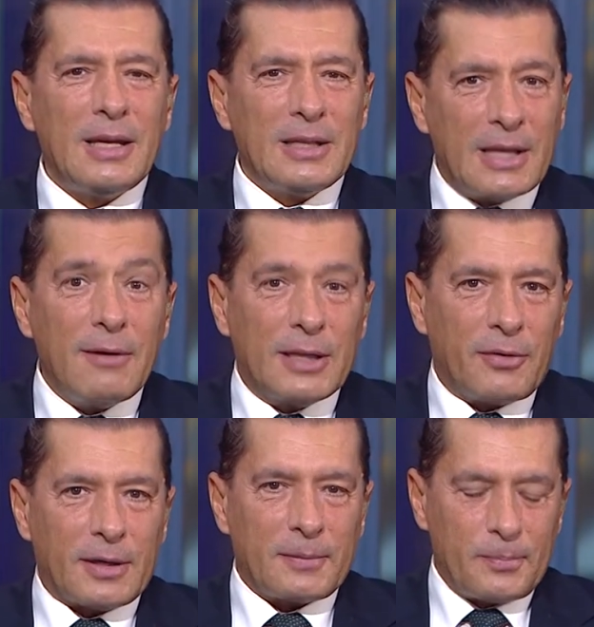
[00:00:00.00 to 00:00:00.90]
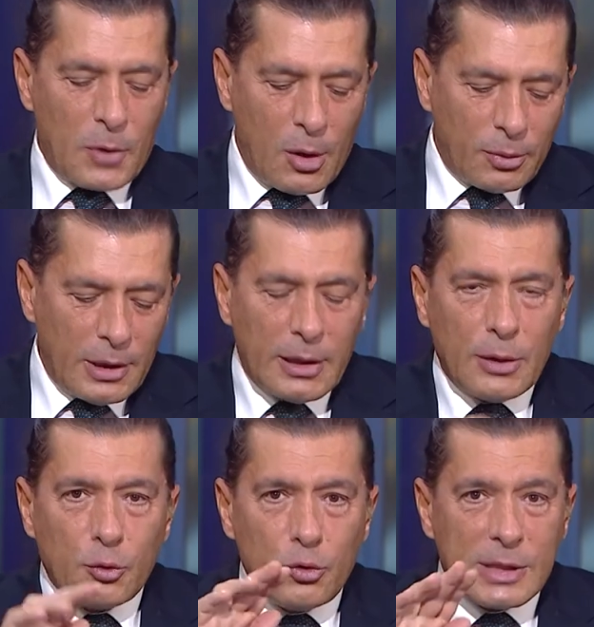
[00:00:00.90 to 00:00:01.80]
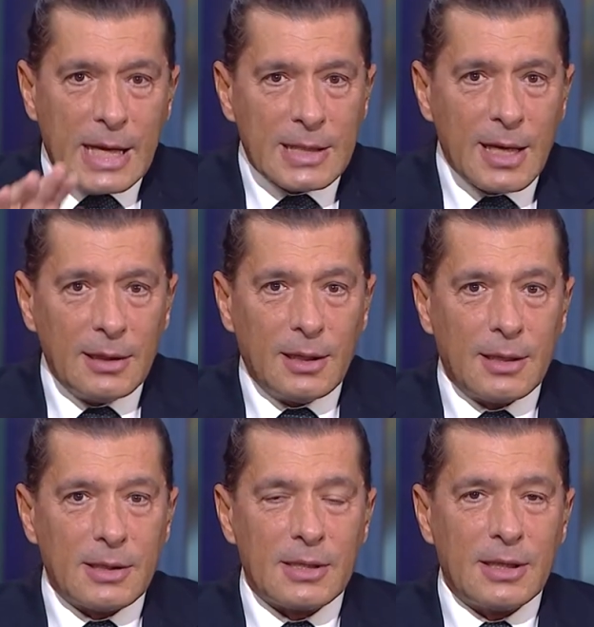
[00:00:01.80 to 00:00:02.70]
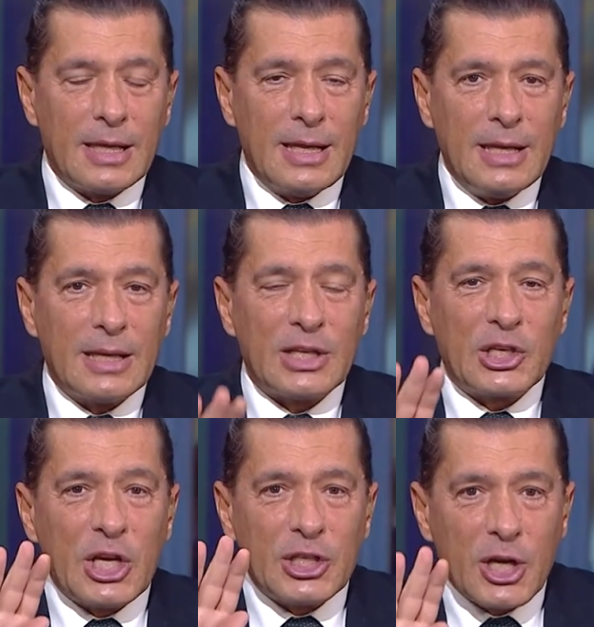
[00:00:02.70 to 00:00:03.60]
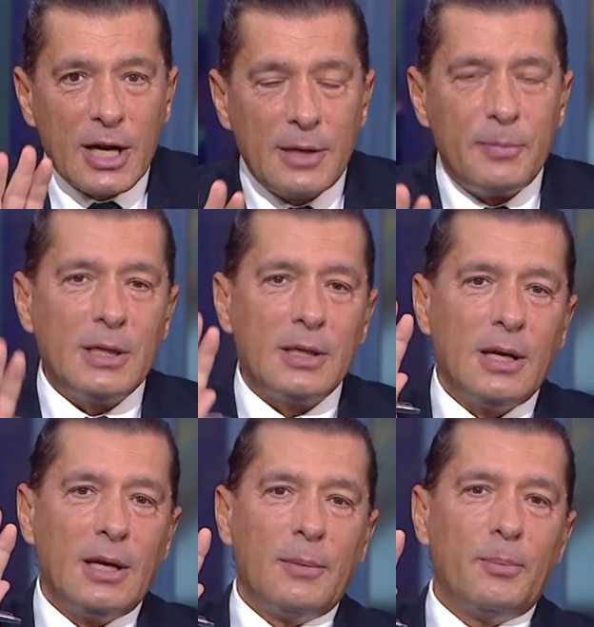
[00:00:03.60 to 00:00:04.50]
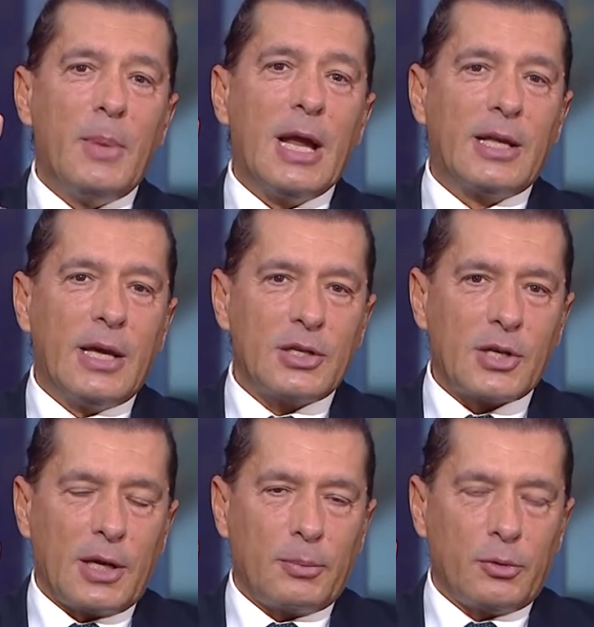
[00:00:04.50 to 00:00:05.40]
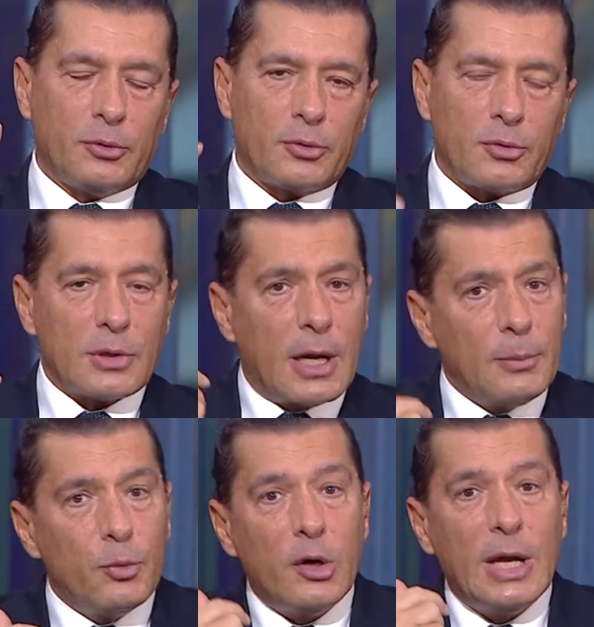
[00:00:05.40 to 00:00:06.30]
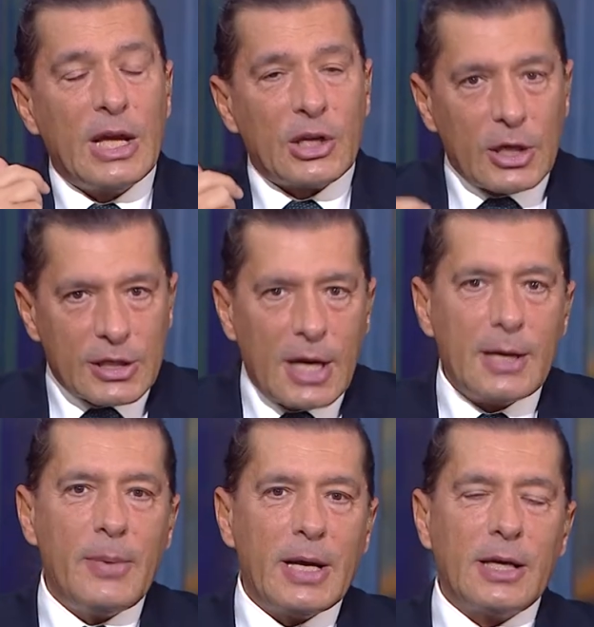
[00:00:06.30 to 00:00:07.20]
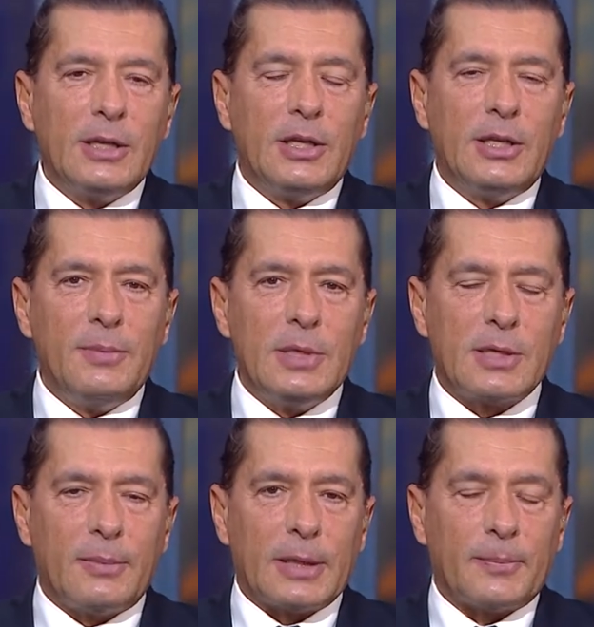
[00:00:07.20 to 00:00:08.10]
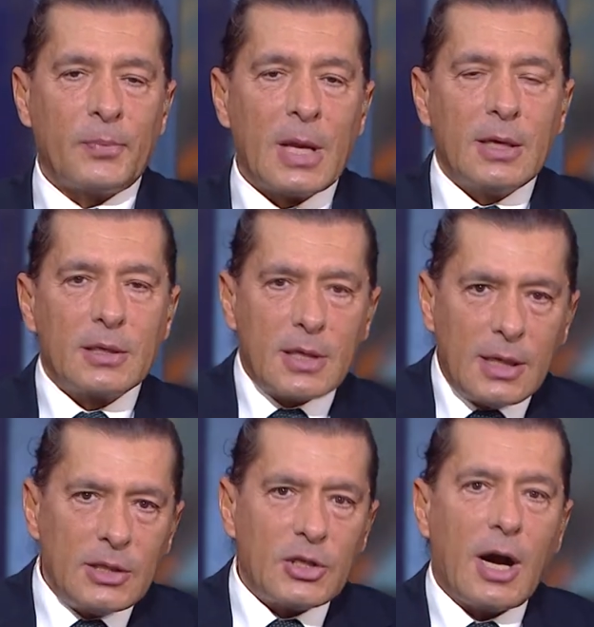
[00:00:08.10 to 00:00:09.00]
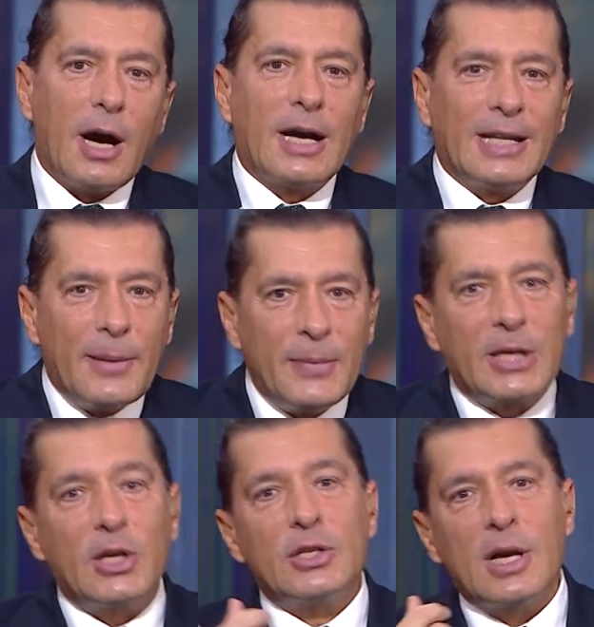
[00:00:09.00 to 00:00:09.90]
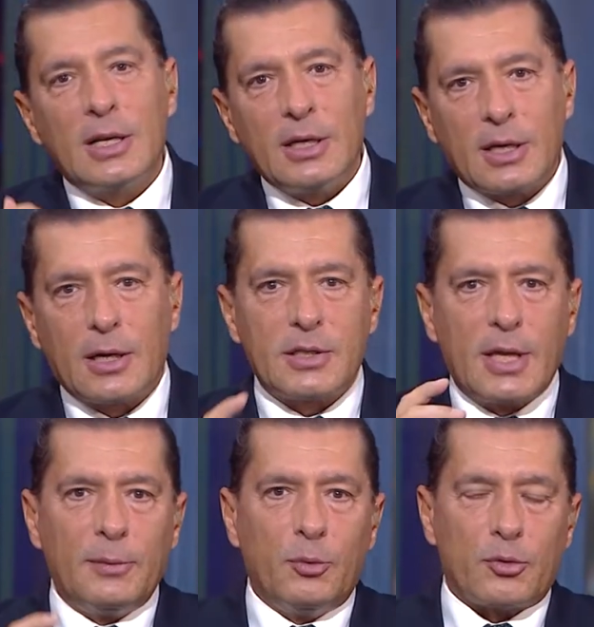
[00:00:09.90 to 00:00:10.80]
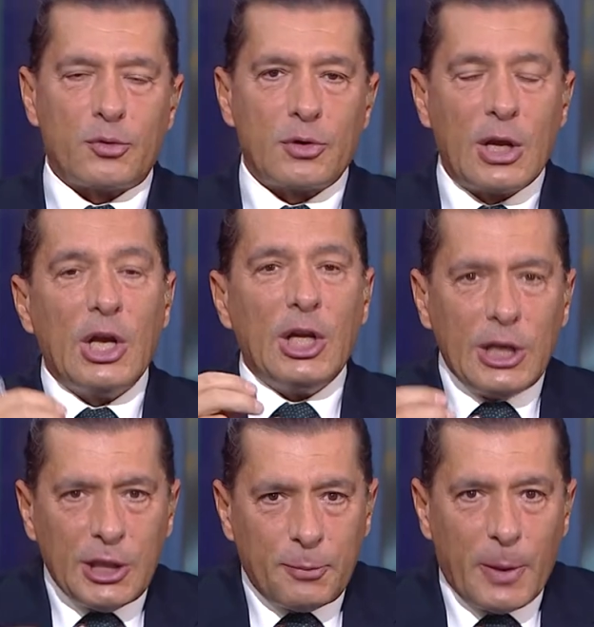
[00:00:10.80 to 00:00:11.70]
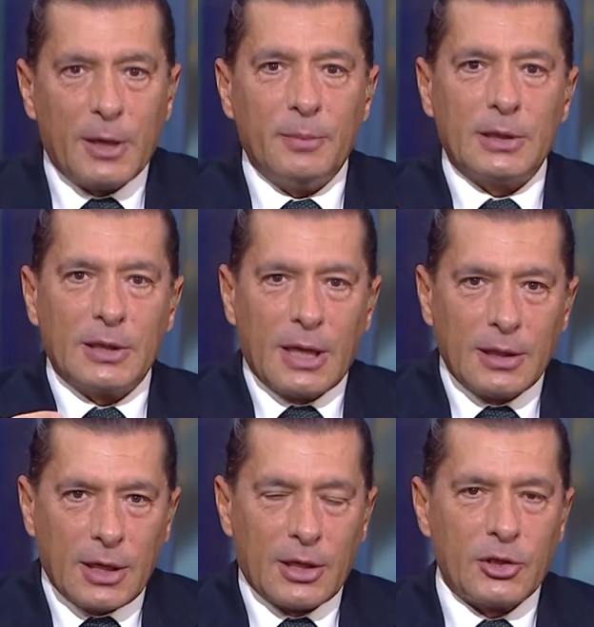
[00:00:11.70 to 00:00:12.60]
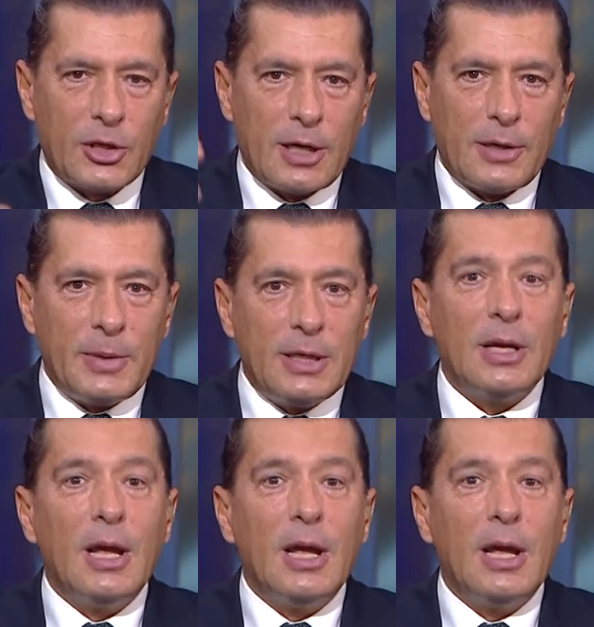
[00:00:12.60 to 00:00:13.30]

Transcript: devlet var. Bunlardan 180 tanesinde geçerli bir belgeye sahip oluyorsunuz. Hani bu geçerli belge dediğimiz zaman sadece akademik geçerliliği kastetmiyoruz. İş bakımından da geçerli bir